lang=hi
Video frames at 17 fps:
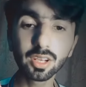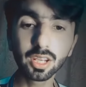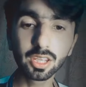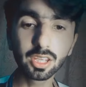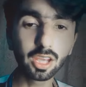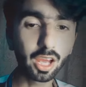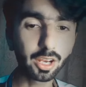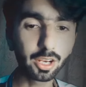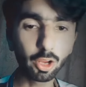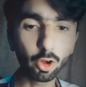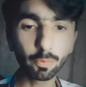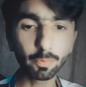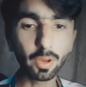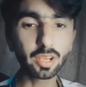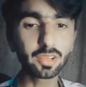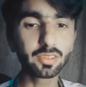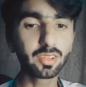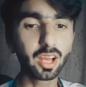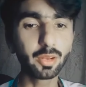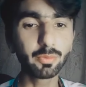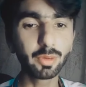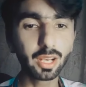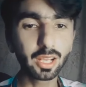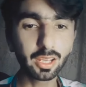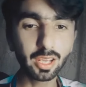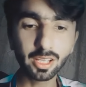से नहीं हारना और पाकिस्तान
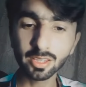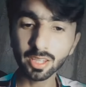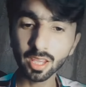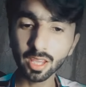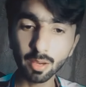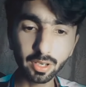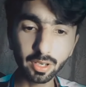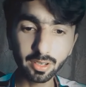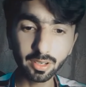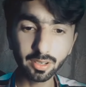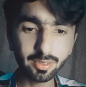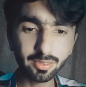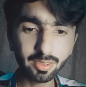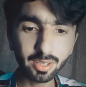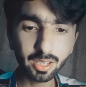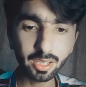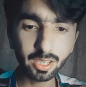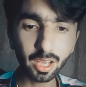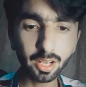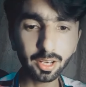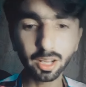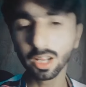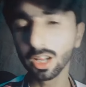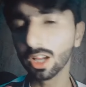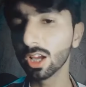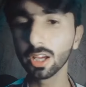वाला कहते हैं हमने इंडिया से नहीं
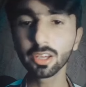हारना